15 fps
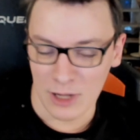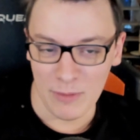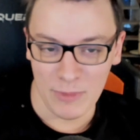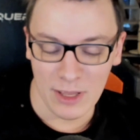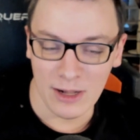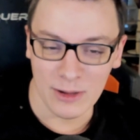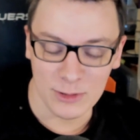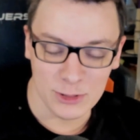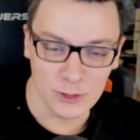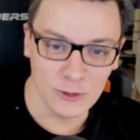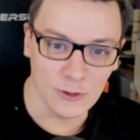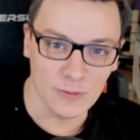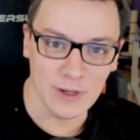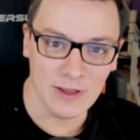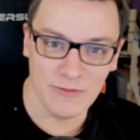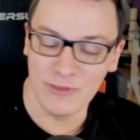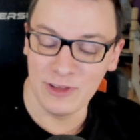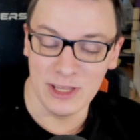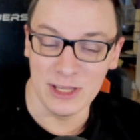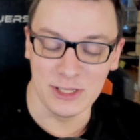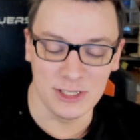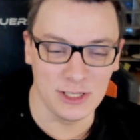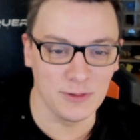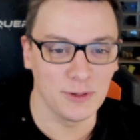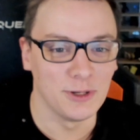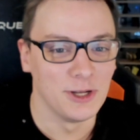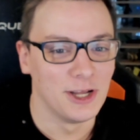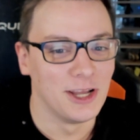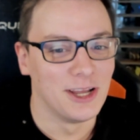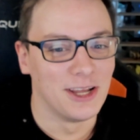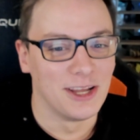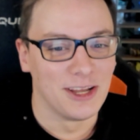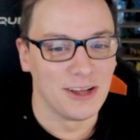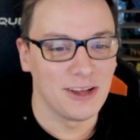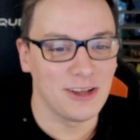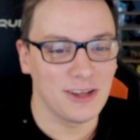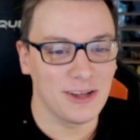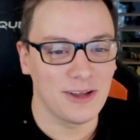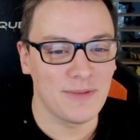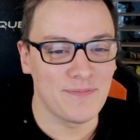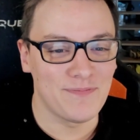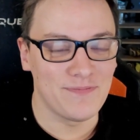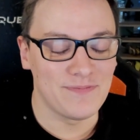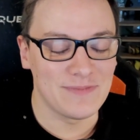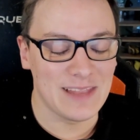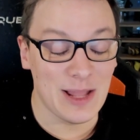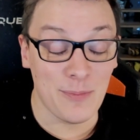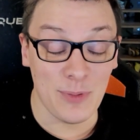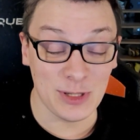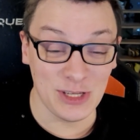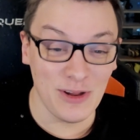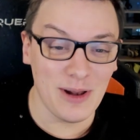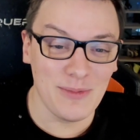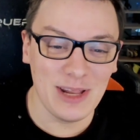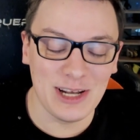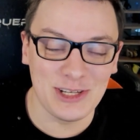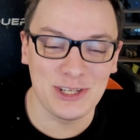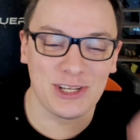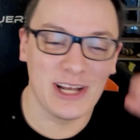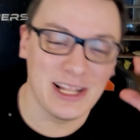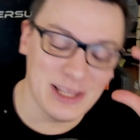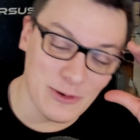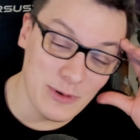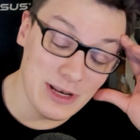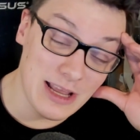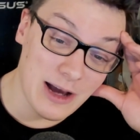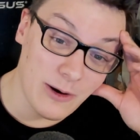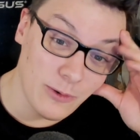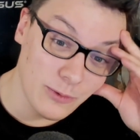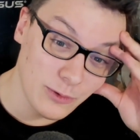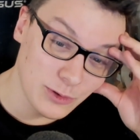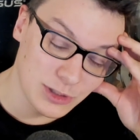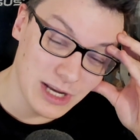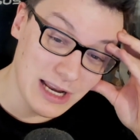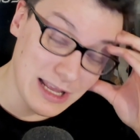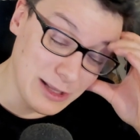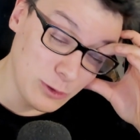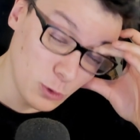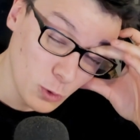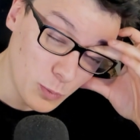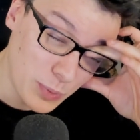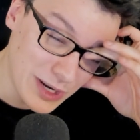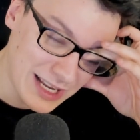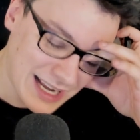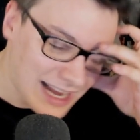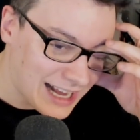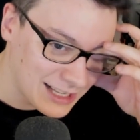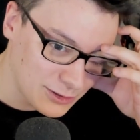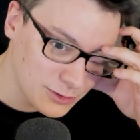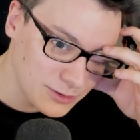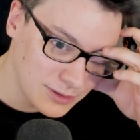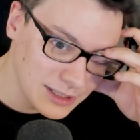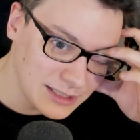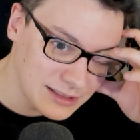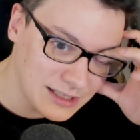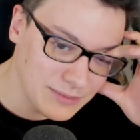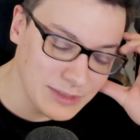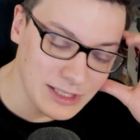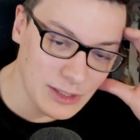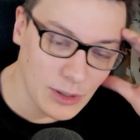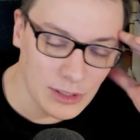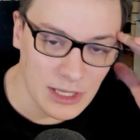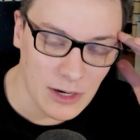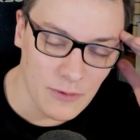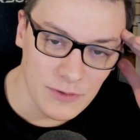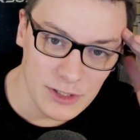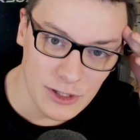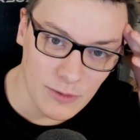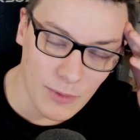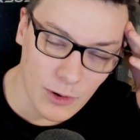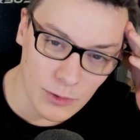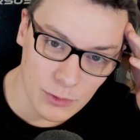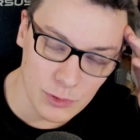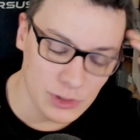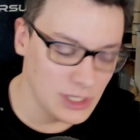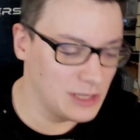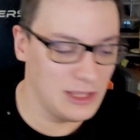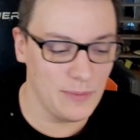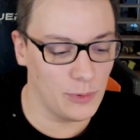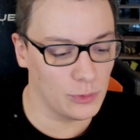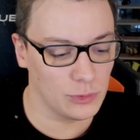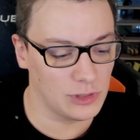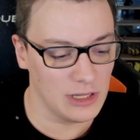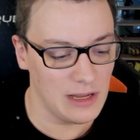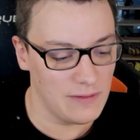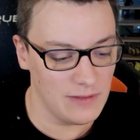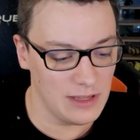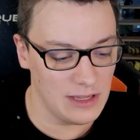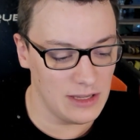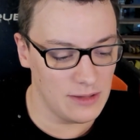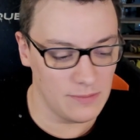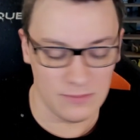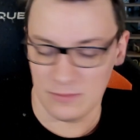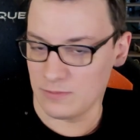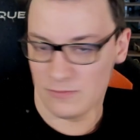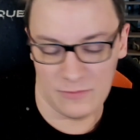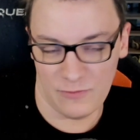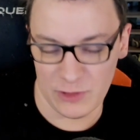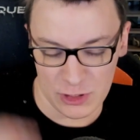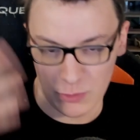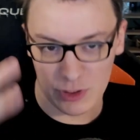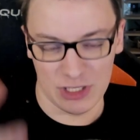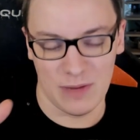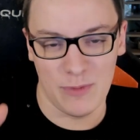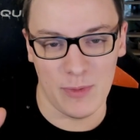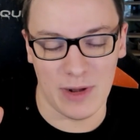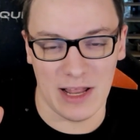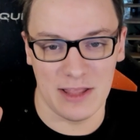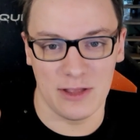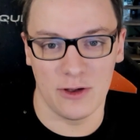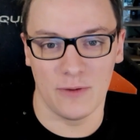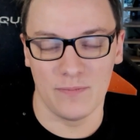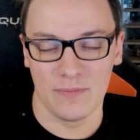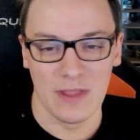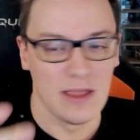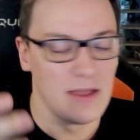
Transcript: cambiarla questo nome, è fichissimo. Um, la passiva minaccia celata quindi ha uno scaling duplicato letteralmente con l'attacco fisico bonus. Se tipo ottenevi, facciamo un esempio pratico,